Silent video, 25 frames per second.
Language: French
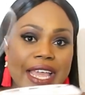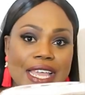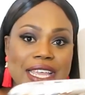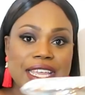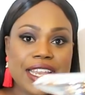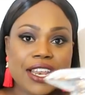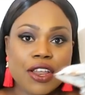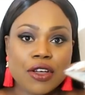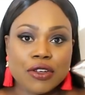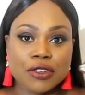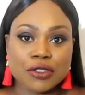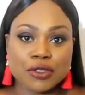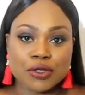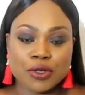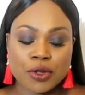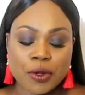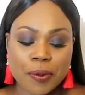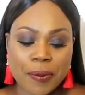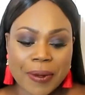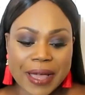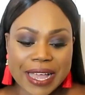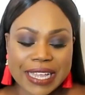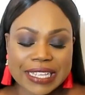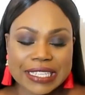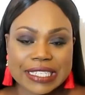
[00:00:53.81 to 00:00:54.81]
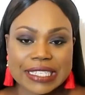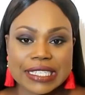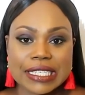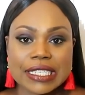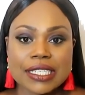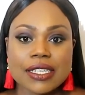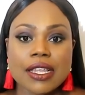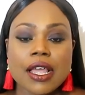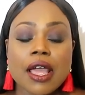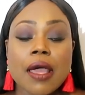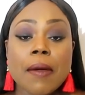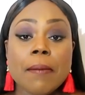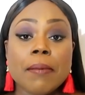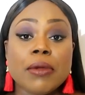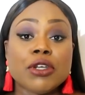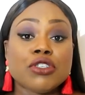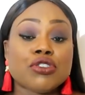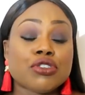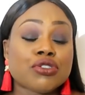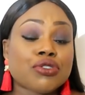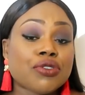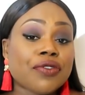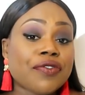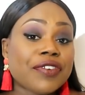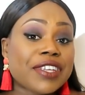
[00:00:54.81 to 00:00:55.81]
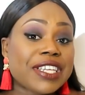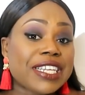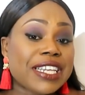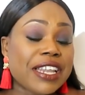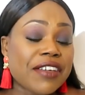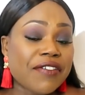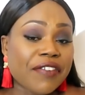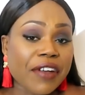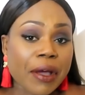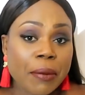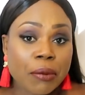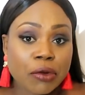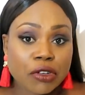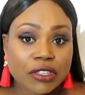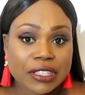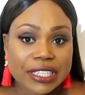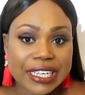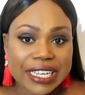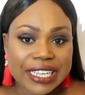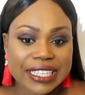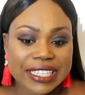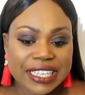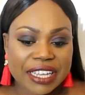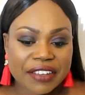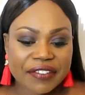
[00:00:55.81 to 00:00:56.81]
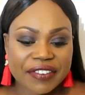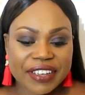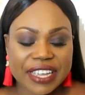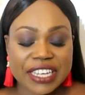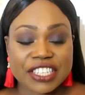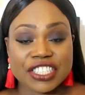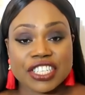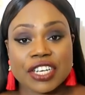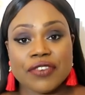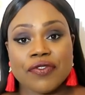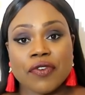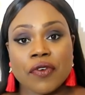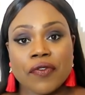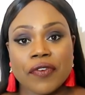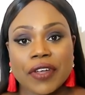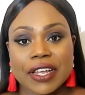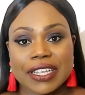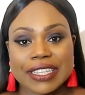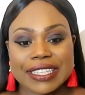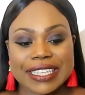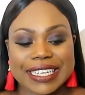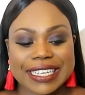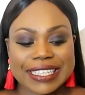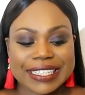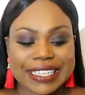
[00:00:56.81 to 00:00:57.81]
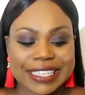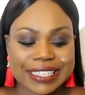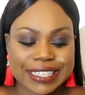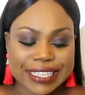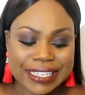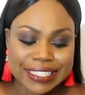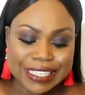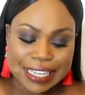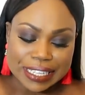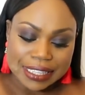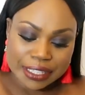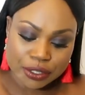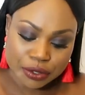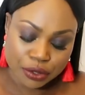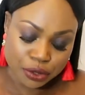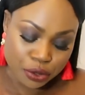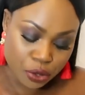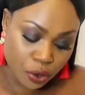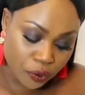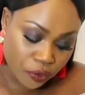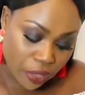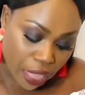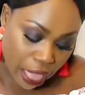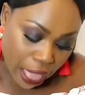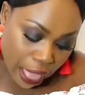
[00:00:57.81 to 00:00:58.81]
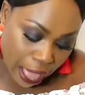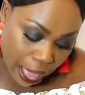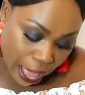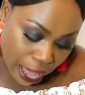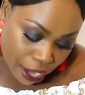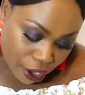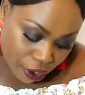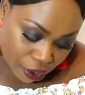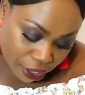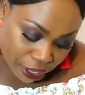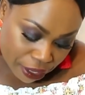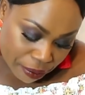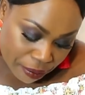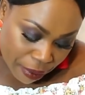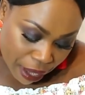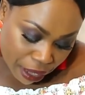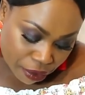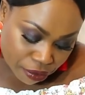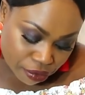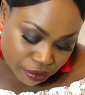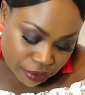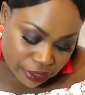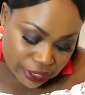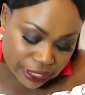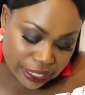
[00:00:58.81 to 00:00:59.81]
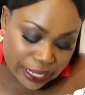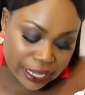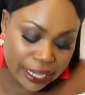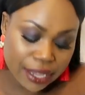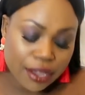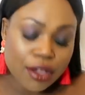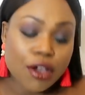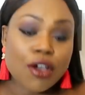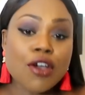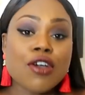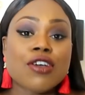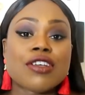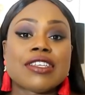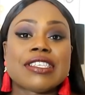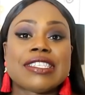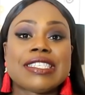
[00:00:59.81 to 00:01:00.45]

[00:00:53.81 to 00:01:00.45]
il est en deux parties, mais je trouve qu'il est vraiment très très fragile, il faut faire très très très attention. Alors il m'a coûté 6,49 euh,